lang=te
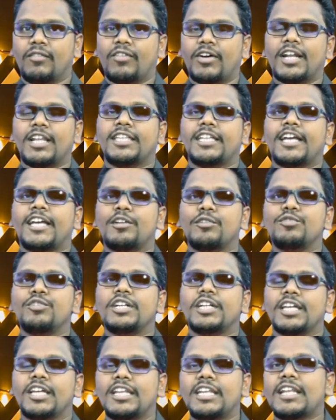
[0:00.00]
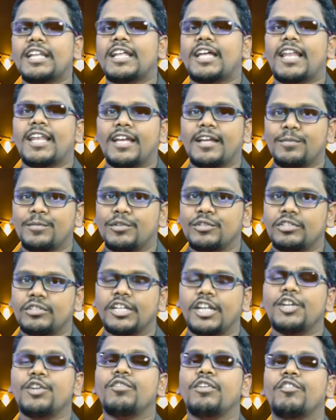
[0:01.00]
వాళ్ళ దగ్గర ఉంటే నేను
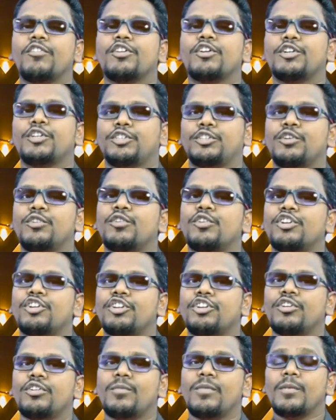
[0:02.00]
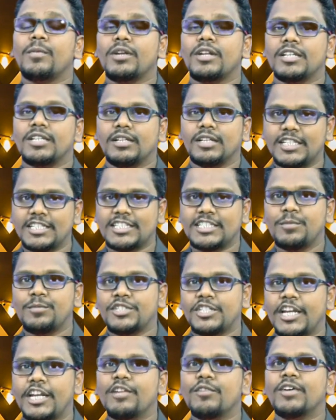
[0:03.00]
రాలేకపోతున్నాను నువ్వు ఎవరెవరితో ఉంటున్నావు మిమ్మల్ని
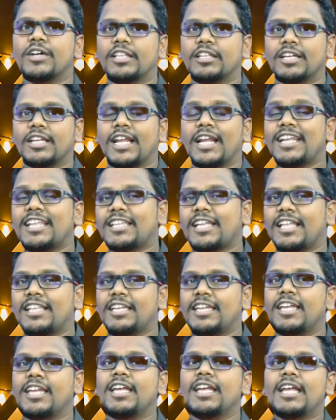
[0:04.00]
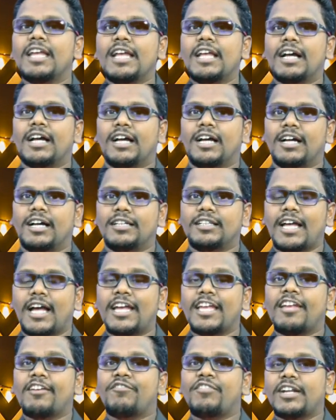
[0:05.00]
డిస్టర్బ్ చేయడం అందుకని అంటే అది
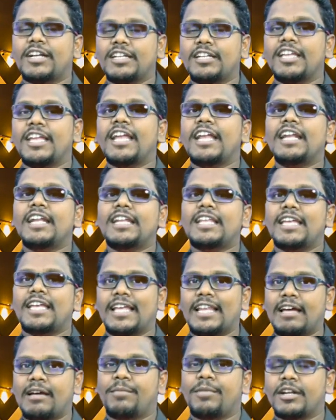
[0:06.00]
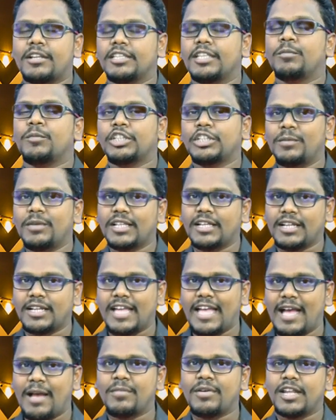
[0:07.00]
ఆ ఎఫెక్ట్ ఏంటి ఎలా పడుతుంది మొత్తం మీద
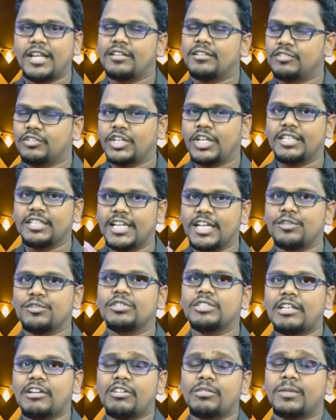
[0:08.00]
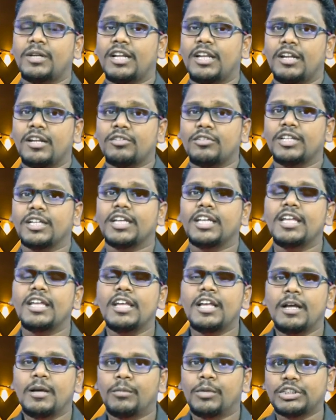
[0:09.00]
కెమెరాలు ఓకే దాని గురించి తర్వాత మాట్లాడుకుందాం కానీ
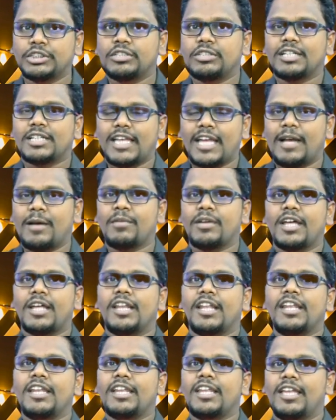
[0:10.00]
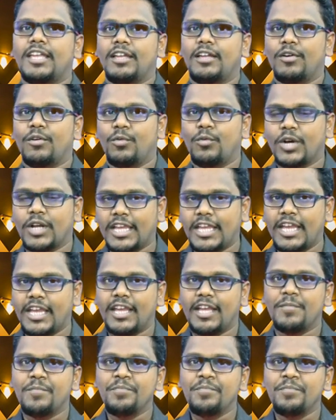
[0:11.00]
మొత్తం కెమెరాలన్నీ ఒకే